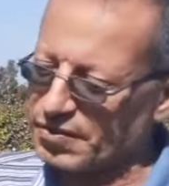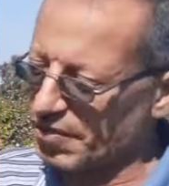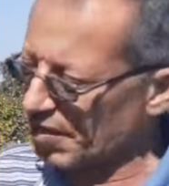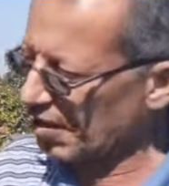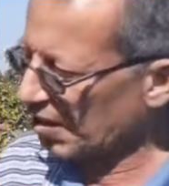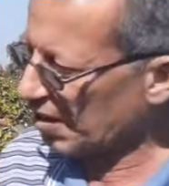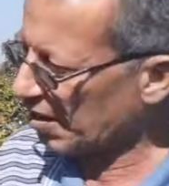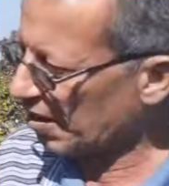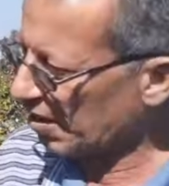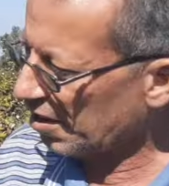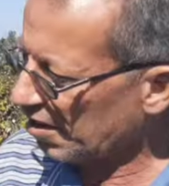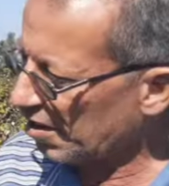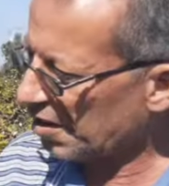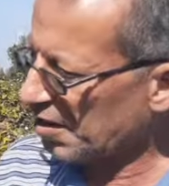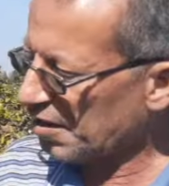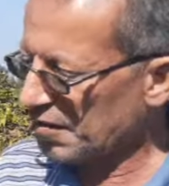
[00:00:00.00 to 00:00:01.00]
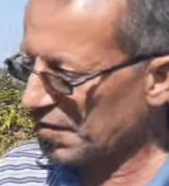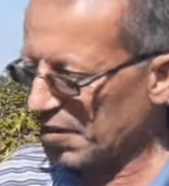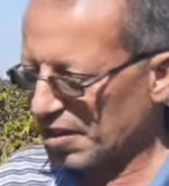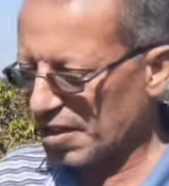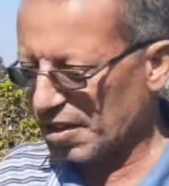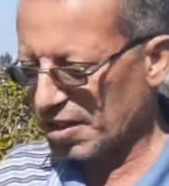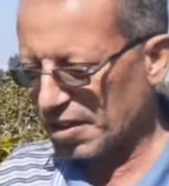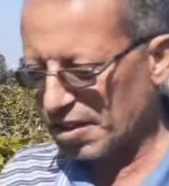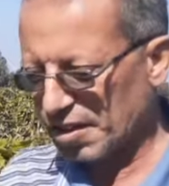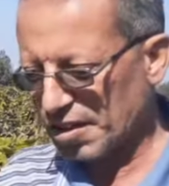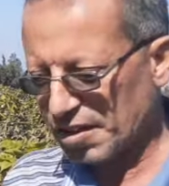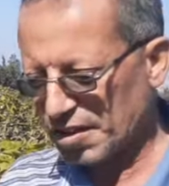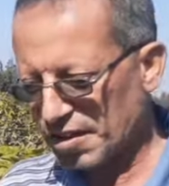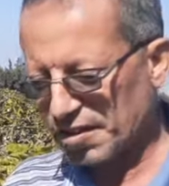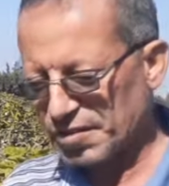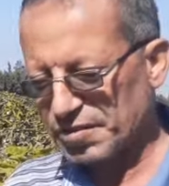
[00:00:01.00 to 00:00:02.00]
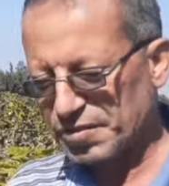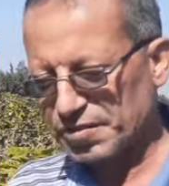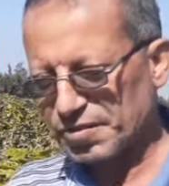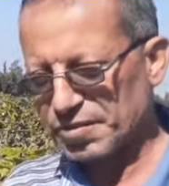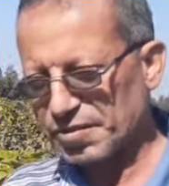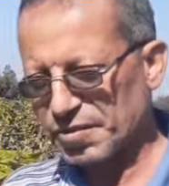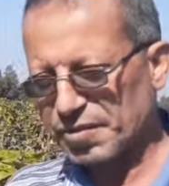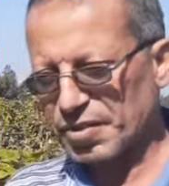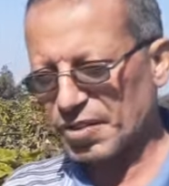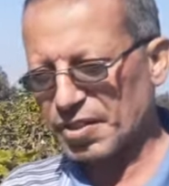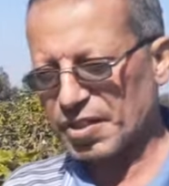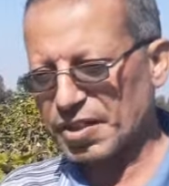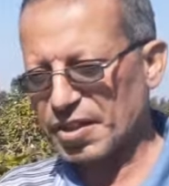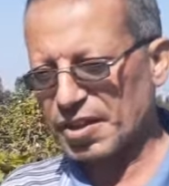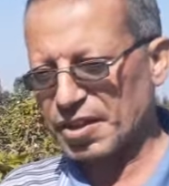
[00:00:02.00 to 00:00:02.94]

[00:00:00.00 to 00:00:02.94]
احنا بنشكر الباشمهندس خالد على هذا اللقاء